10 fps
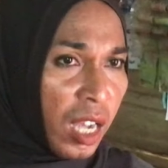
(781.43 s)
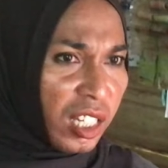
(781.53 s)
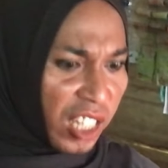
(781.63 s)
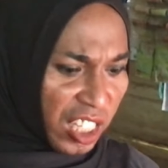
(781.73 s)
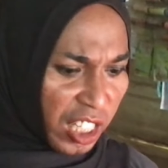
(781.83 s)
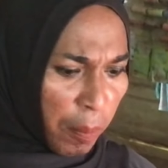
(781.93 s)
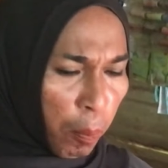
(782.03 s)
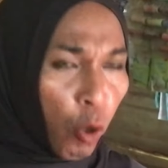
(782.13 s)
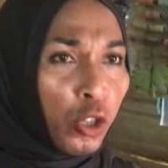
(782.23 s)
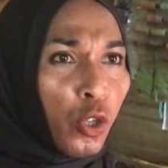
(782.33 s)
Kasih
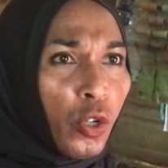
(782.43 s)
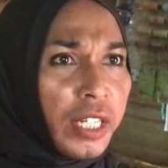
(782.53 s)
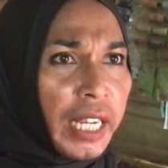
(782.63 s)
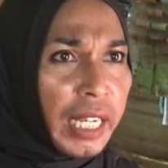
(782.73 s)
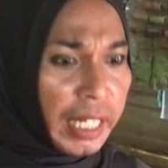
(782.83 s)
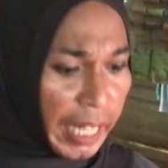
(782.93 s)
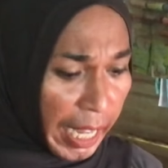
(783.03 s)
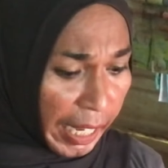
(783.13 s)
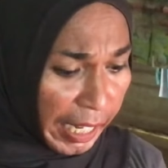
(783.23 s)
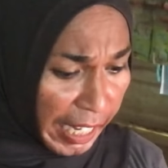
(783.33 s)
potong ding.
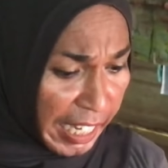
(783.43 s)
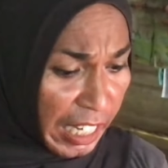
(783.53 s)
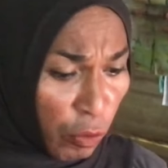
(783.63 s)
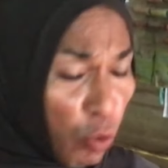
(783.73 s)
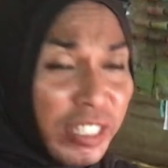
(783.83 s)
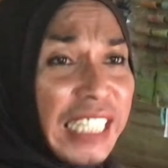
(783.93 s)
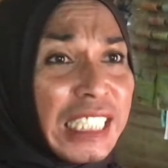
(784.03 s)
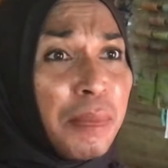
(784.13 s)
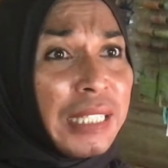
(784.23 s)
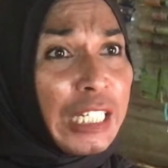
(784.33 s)
Ini utang
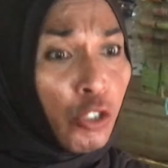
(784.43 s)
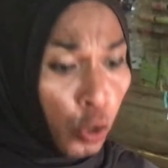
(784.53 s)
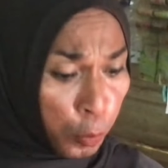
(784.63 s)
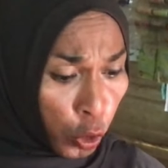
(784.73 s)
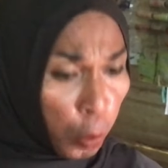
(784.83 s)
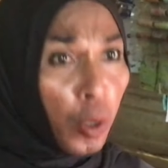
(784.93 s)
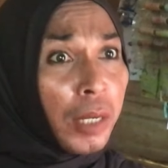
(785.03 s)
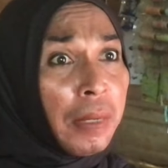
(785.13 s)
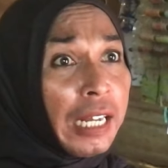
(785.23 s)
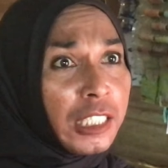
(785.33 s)
saja meter cukup cukup. Kau
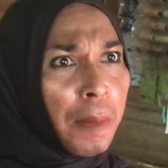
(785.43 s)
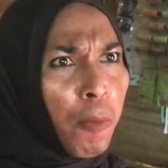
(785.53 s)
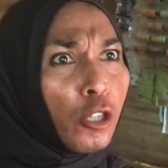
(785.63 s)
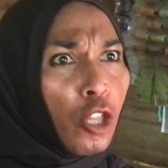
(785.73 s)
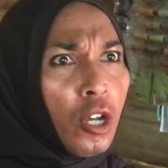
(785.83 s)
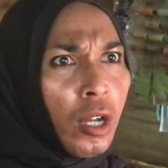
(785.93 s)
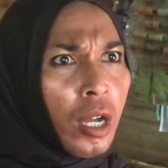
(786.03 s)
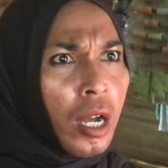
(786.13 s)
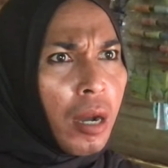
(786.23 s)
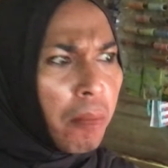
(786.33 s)
bilang kasih potong,
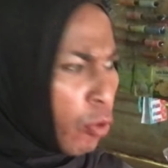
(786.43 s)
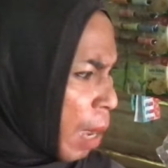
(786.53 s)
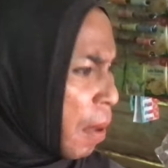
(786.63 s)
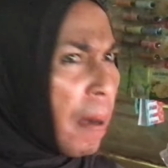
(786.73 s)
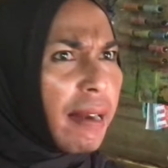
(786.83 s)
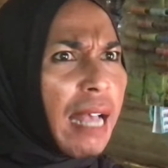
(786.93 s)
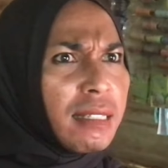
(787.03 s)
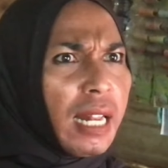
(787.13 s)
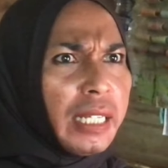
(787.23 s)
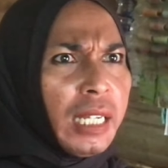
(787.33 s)
baru ambil beras
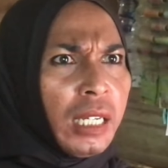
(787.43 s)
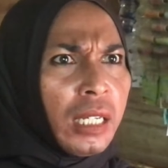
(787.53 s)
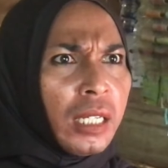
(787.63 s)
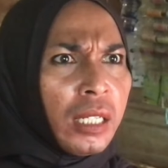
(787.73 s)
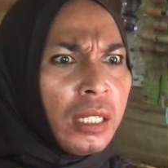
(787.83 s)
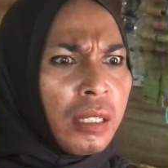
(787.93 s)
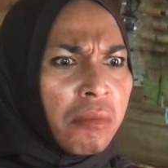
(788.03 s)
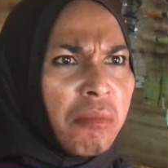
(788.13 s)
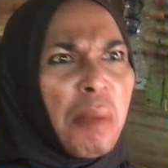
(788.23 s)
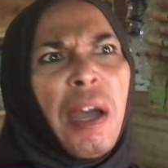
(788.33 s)
lagi.
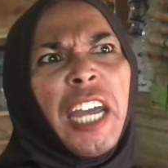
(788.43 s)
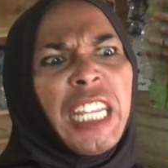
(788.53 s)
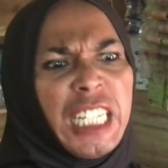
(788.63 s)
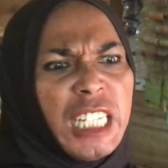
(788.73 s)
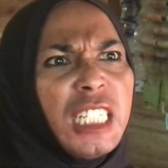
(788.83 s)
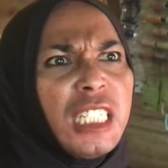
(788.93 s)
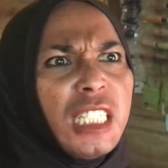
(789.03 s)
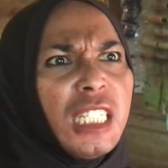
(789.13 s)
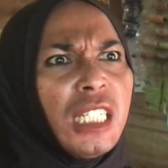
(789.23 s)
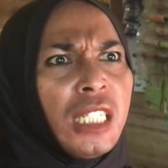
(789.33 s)
Memang aneh ini
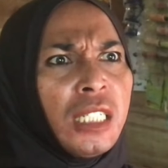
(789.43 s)
nih.